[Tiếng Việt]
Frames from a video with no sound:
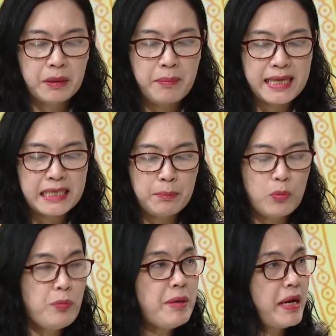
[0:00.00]
được
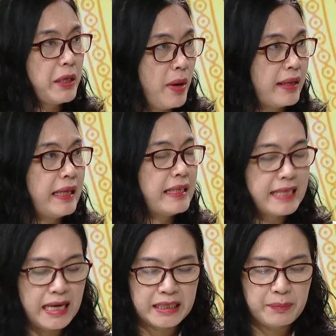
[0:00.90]
347 đoàn thanh
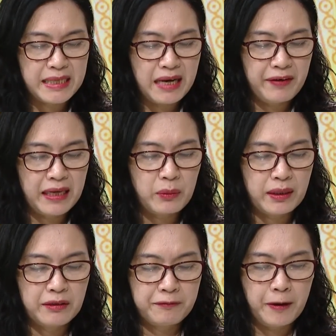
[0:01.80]
tra kiểm tra về an
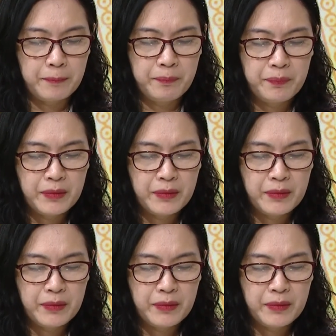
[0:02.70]
toàn thực phẩm